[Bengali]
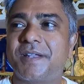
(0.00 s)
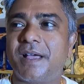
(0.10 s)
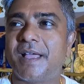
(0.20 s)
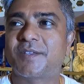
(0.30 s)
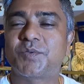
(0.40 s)

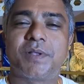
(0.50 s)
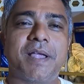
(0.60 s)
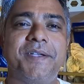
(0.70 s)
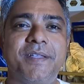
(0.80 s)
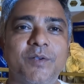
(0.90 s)
এটা
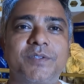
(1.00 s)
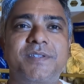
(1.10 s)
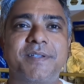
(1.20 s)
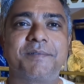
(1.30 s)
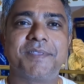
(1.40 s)
অ্যাকচুয়াল আইডিয়া
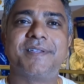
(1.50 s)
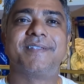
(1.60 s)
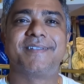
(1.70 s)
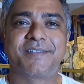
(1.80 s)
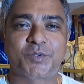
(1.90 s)
হচ্ছে
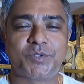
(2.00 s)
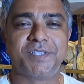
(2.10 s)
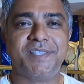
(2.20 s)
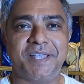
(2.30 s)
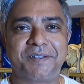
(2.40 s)
আমাদের
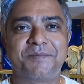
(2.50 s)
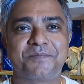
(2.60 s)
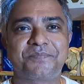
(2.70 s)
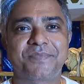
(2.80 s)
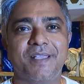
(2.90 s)
সুজিতদার
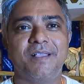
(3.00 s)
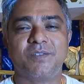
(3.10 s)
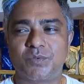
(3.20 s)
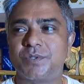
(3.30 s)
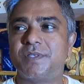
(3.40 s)

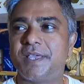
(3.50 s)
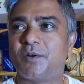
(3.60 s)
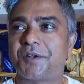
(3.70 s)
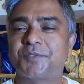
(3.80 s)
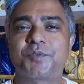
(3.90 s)

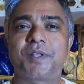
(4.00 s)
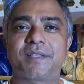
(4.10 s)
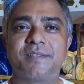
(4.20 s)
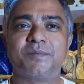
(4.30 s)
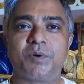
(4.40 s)
সুজিতদাই হঠাৎ
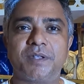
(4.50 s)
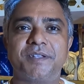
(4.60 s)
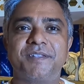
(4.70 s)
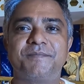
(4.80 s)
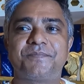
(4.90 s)
করে একদিন
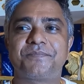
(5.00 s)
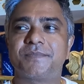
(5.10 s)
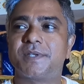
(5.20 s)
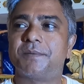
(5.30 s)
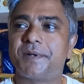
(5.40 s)
বলেন
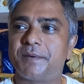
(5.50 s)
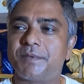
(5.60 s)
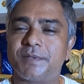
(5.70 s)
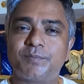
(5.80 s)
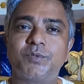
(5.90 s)
যে এবারে
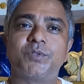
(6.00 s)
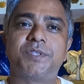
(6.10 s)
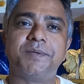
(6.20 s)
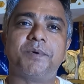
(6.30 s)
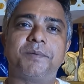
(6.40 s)
আমাদের
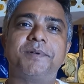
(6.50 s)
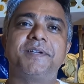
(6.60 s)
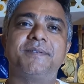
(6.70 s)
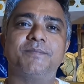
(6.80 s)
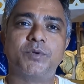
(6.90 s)
পুজোর থিম
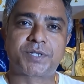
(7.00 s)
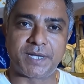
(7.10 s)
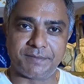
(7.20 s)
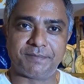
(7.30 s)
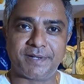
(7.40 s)
হবে বুর্জ
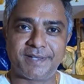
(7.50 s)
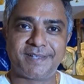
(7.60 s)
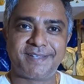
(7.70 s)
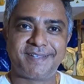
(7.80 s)
খালিফা